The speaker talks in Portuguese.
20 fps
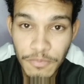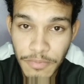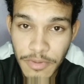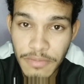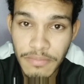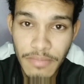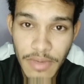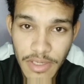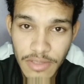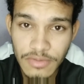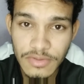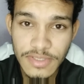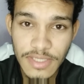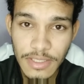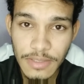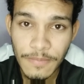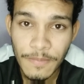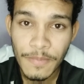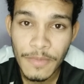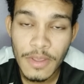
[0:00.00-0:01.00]
primeiros
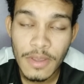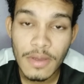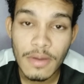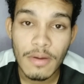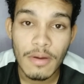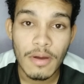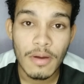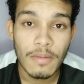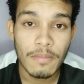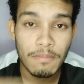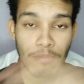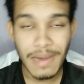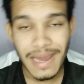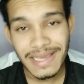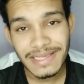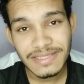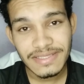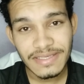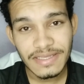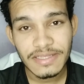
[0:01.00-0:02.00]
ali.
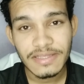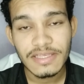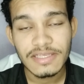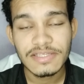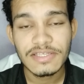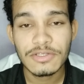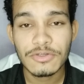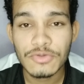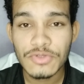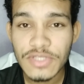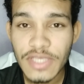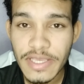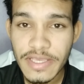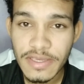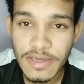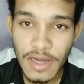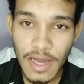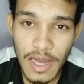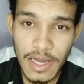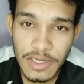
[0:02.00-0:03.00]
Mas ele decidiu
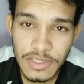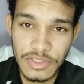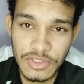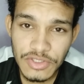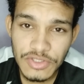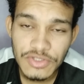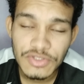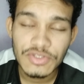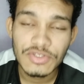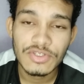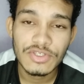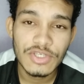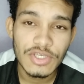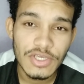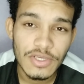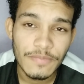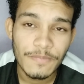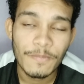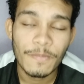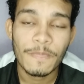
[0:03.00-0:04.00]
sair antes
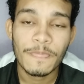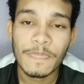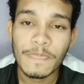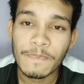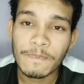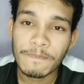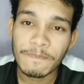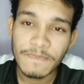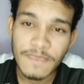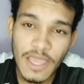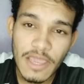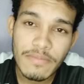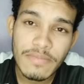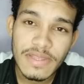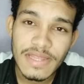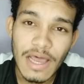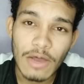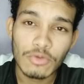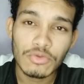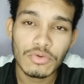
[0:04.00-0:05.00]
de
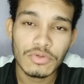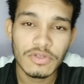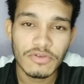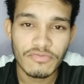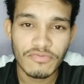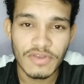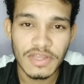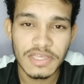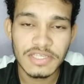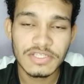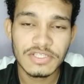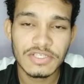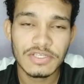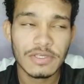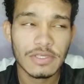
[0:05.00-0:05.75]
terminar o Tour de France,